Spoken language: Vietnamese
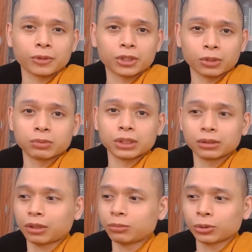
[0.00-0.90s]
trong
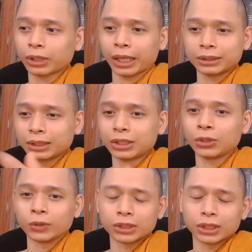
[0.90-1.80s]
kinh có mô tả rất
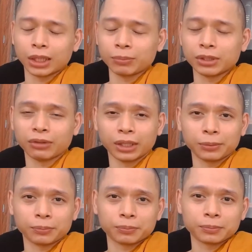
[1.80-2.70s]
nhiều những trường hợp như vậy
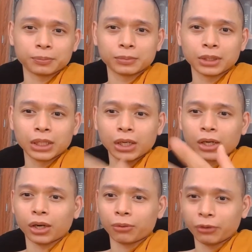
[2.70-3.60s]

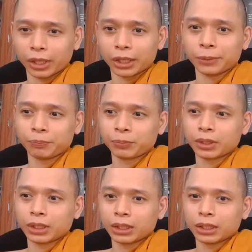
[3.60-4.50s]
họ về
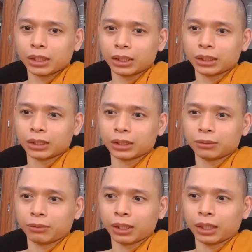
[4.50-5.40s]
ờ,
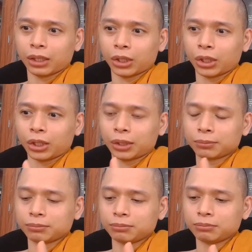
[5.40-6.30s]
và họ
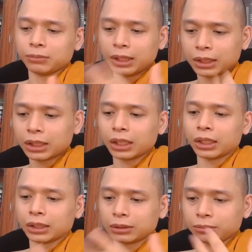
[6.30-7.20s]
biến
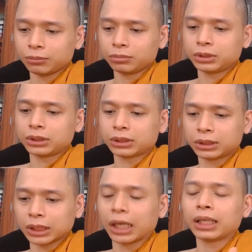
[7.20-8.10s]
hiện
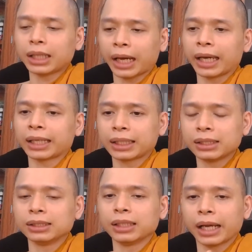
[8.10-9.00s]
trở lại cái
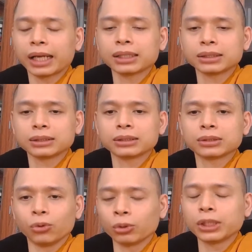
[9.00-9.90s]
hình dáng
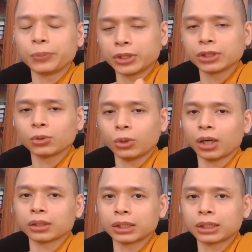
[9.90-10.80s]
của kiếp trước của
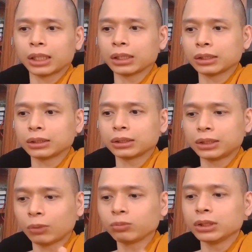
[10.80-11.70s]
họ tức là
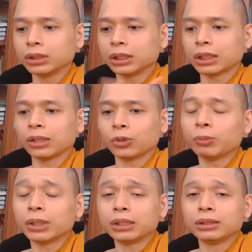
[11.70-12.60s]
giống như người thân của
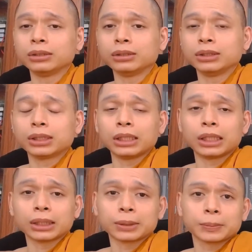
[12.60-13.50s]
mình trước khi chết